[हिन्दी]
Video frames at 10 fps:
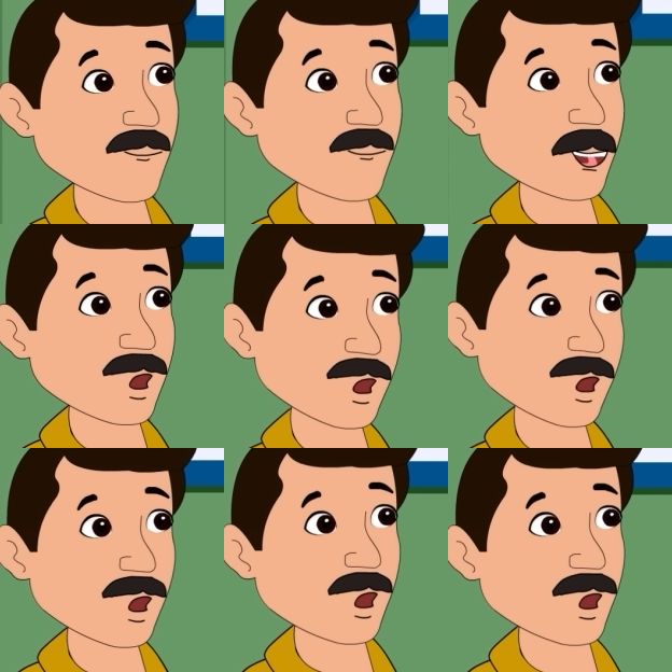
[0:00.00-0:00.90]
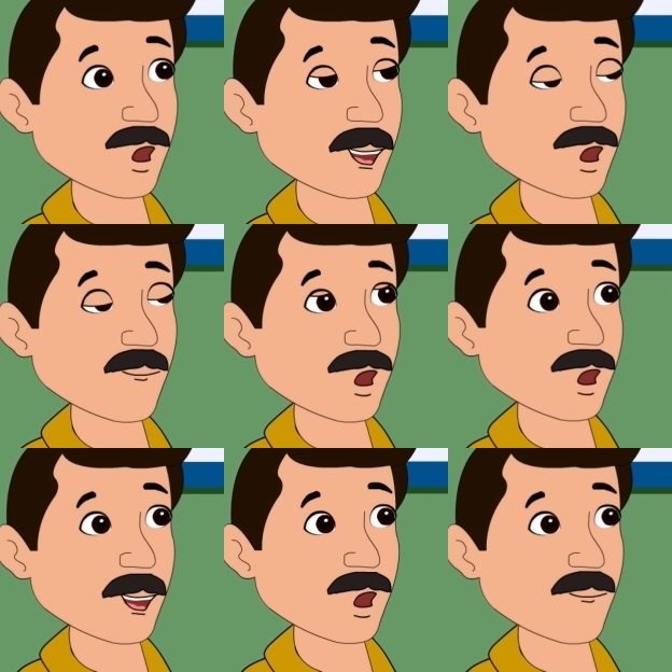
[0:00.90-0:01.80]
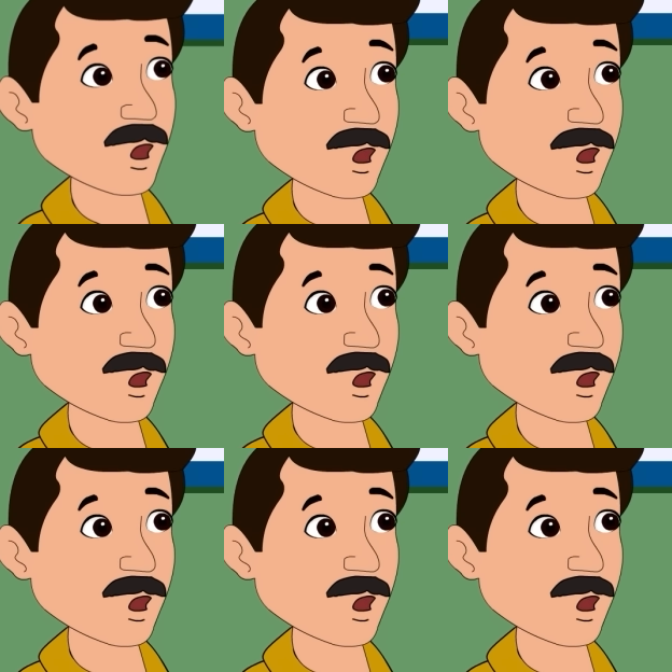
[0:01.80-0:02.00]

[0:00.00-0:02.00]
सारे नाक के बाल जल गए